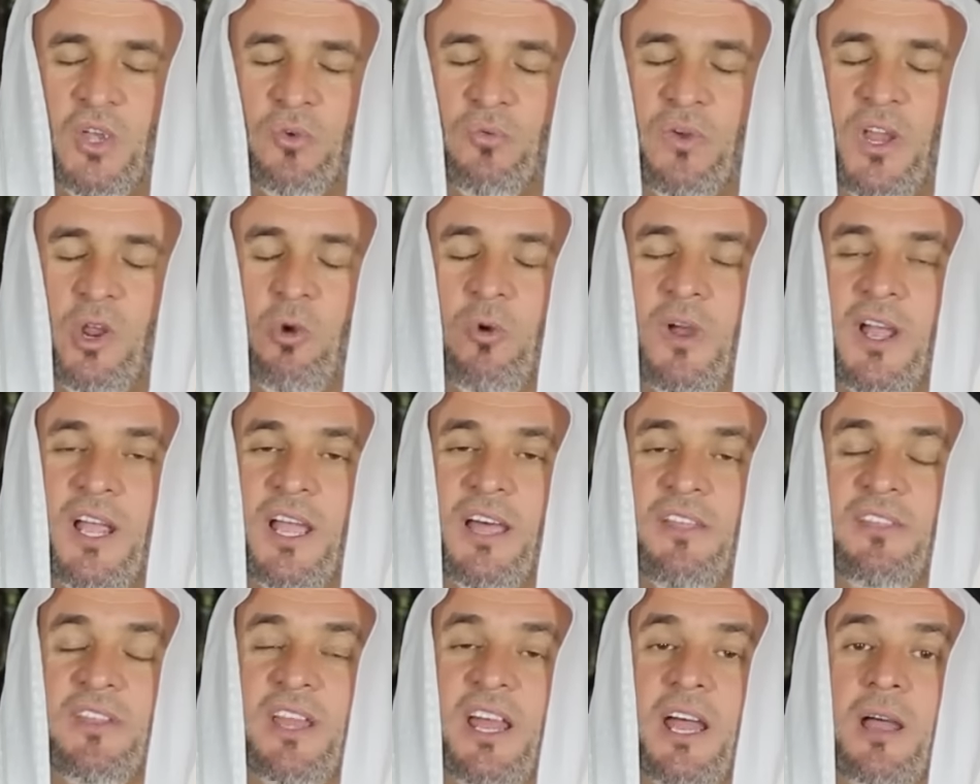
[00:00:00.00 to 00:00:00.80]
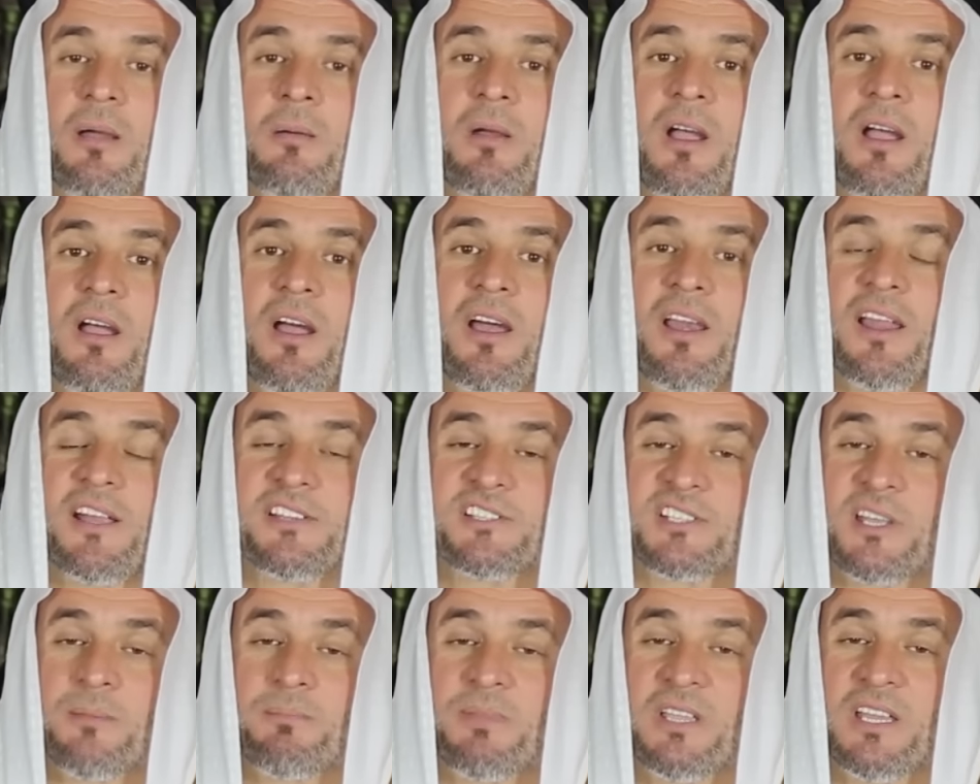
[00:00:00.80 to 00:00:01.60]
فلو أخذنا على
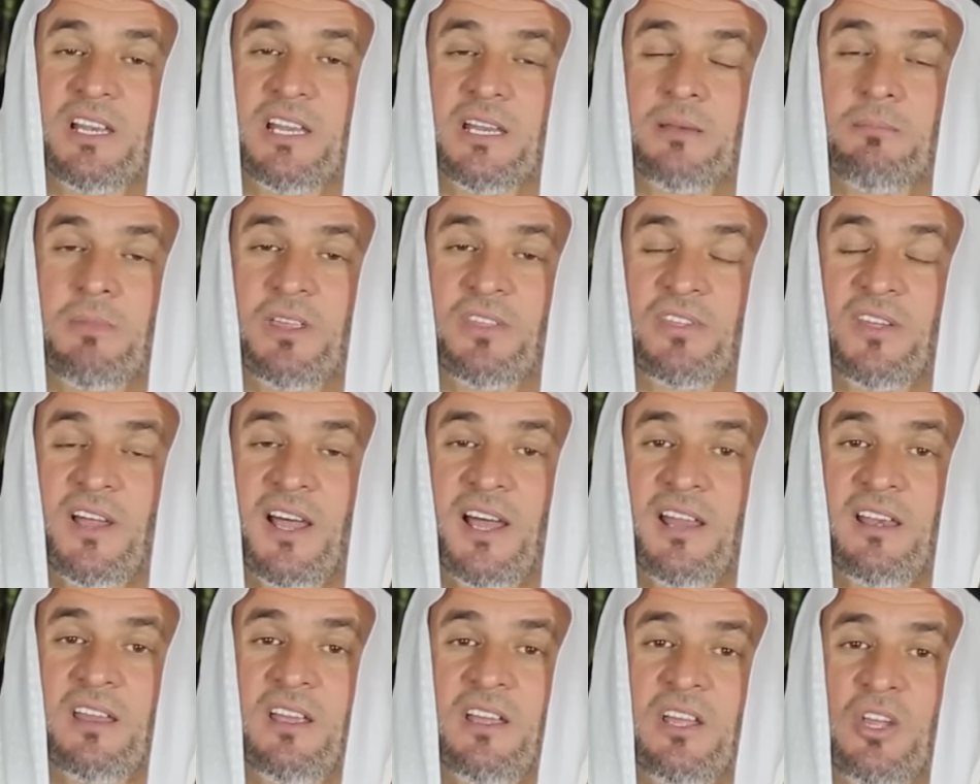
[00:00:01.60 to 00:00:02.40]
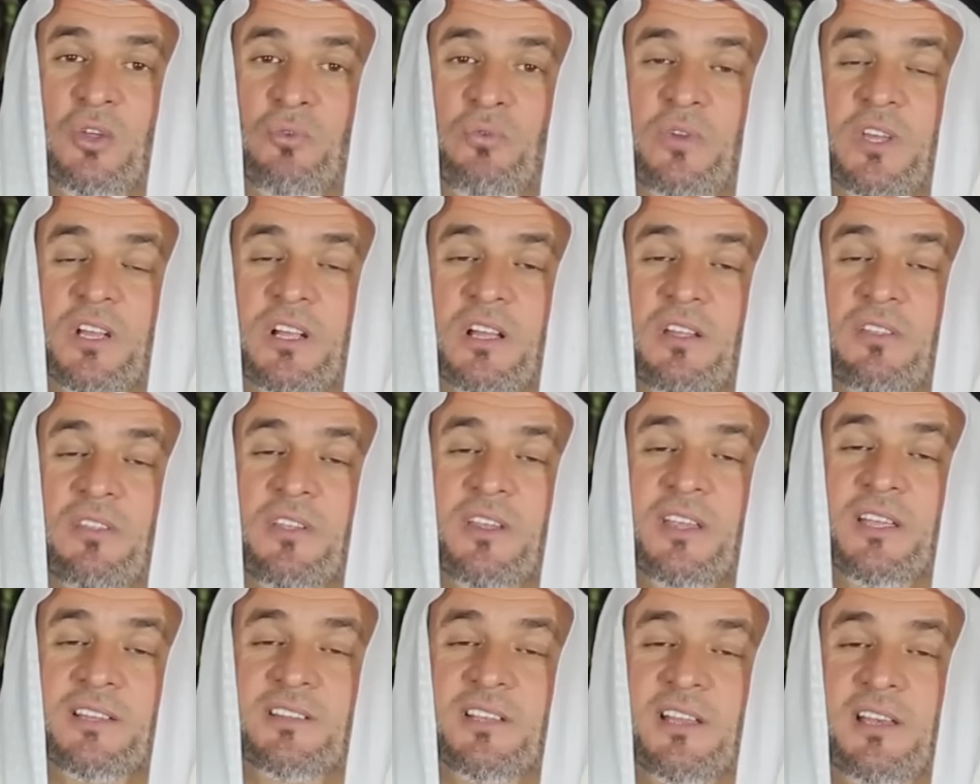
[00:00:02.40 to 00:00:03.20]
سبيل المثال في
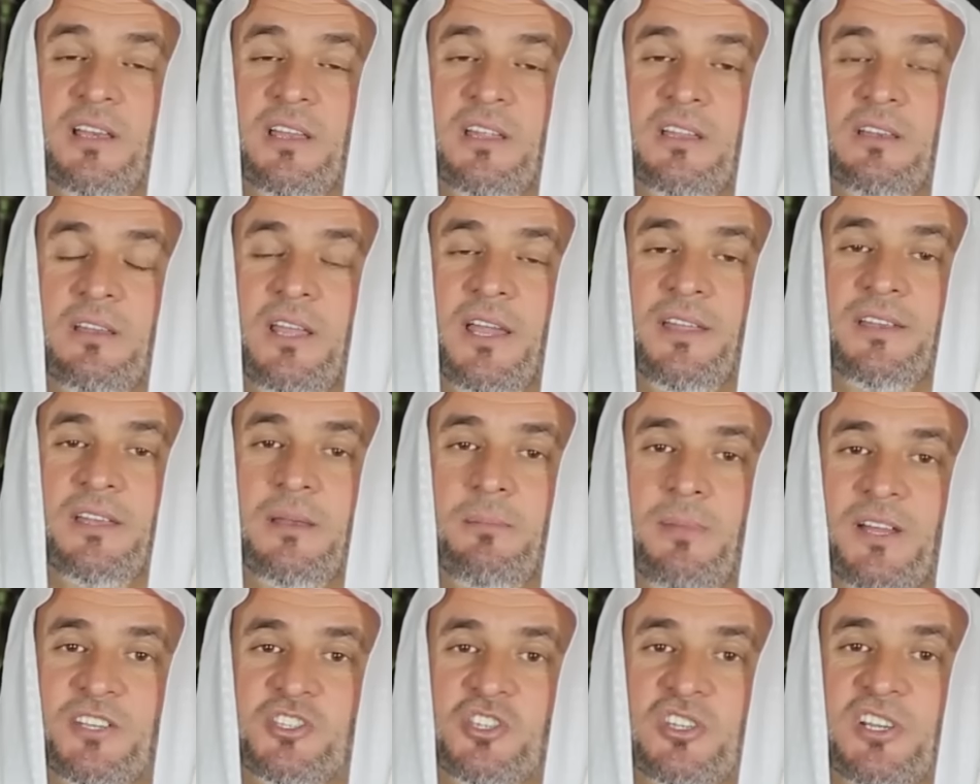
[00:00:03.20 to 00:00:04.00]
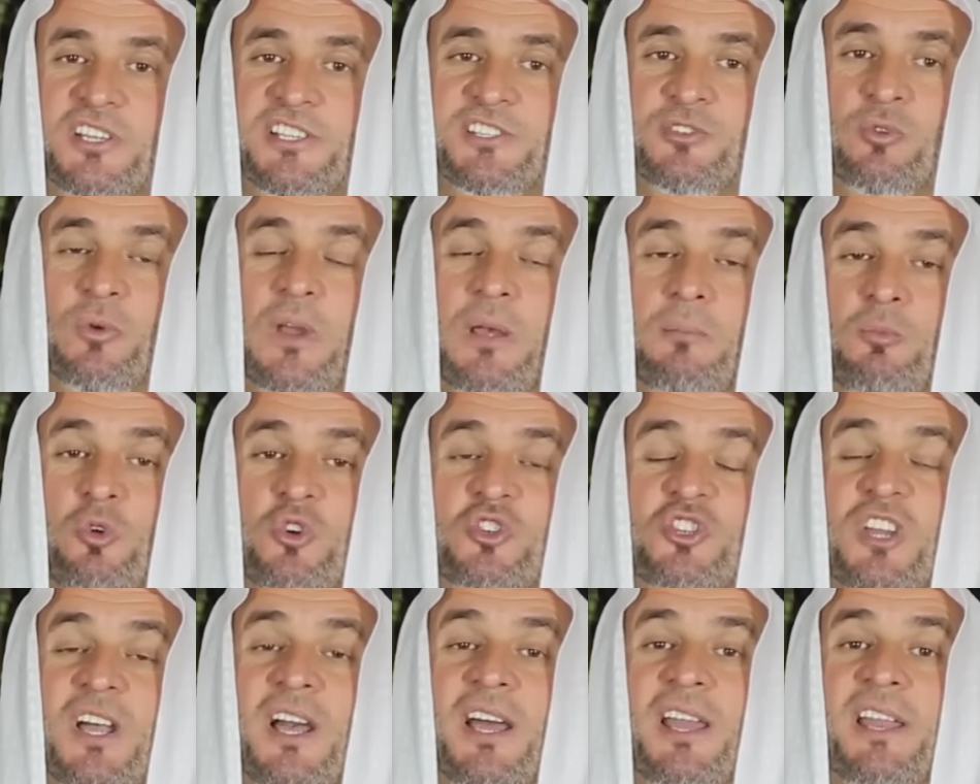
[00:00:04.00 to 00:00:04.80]
قضية يعني المجلس
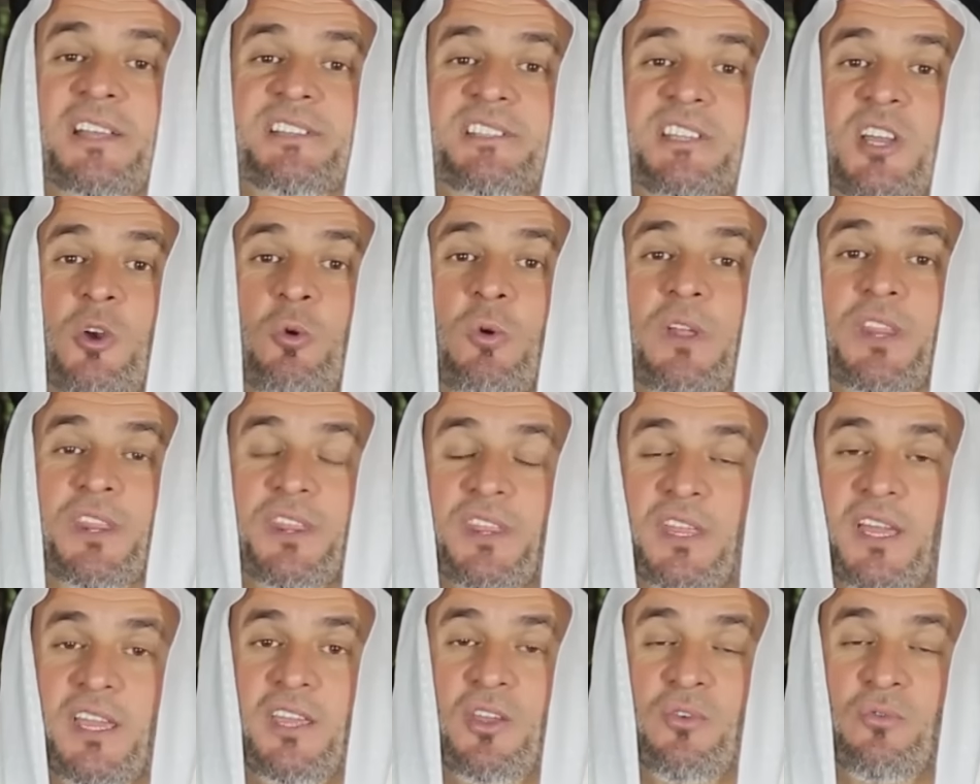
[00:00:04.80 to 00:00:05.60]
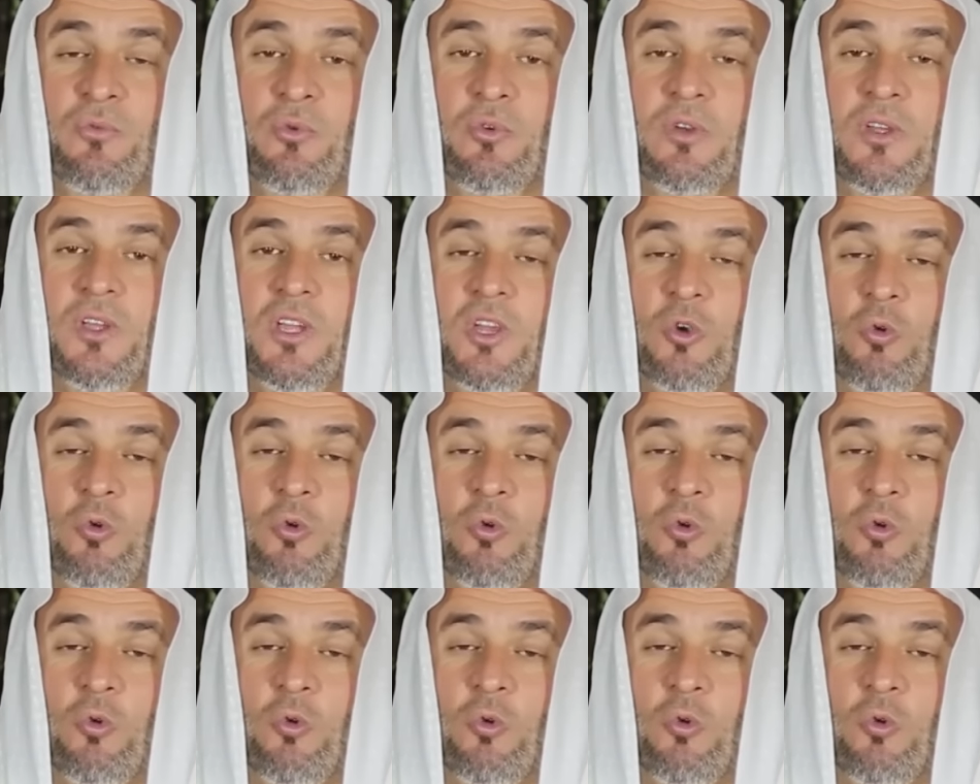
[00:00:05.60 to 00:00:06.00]
والمجالسة والضيف